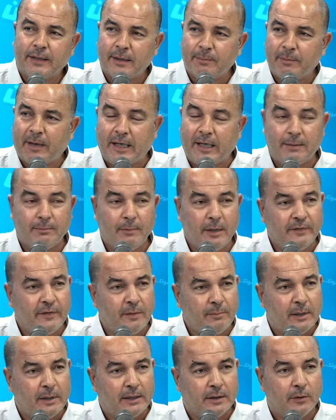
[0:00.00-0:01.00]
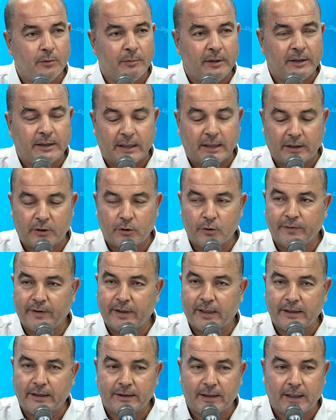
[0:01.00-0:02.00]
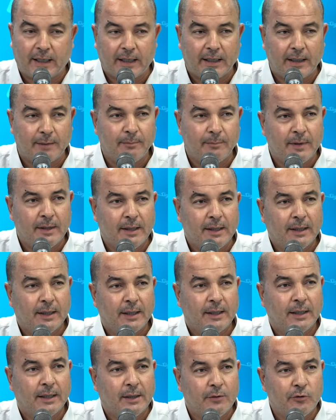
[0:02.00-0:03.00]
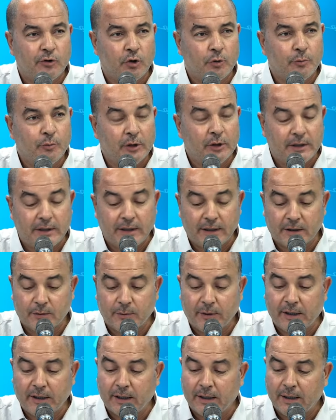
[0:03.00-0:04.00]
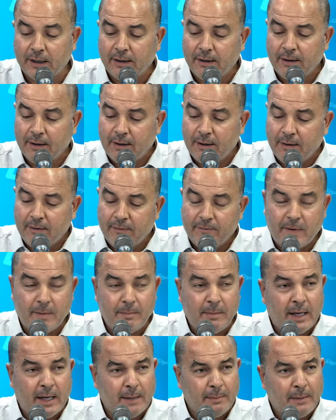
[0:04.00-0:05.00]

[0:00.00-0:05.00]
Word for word: تضمحل ما يفهمها سواء المنطقه كتشوف خريطه العالم كنحكيو جيوبوليتيك شويه فما